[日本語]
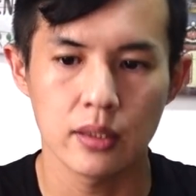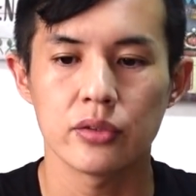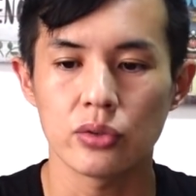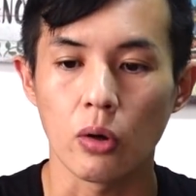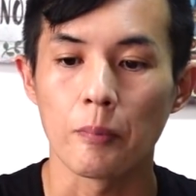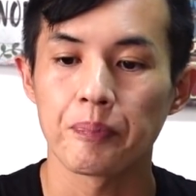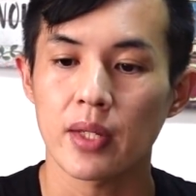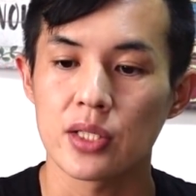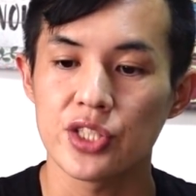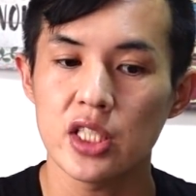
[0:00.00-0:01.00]
そ
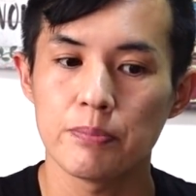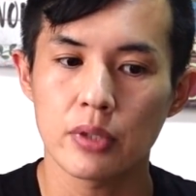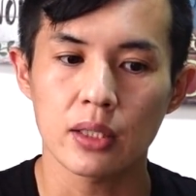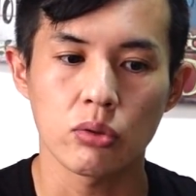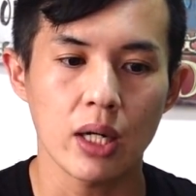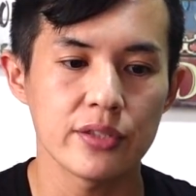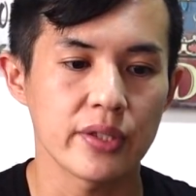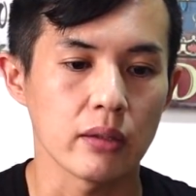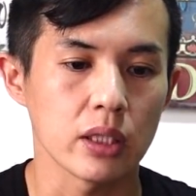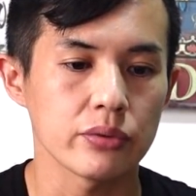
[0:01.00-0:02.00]
う、ジープか
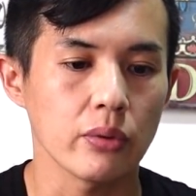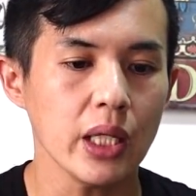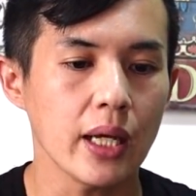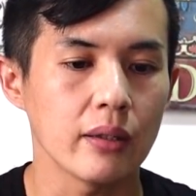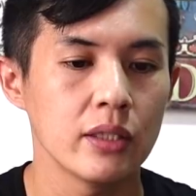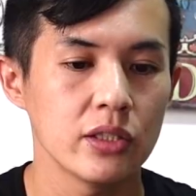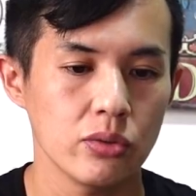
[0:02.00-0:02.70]
トライスケルですよね。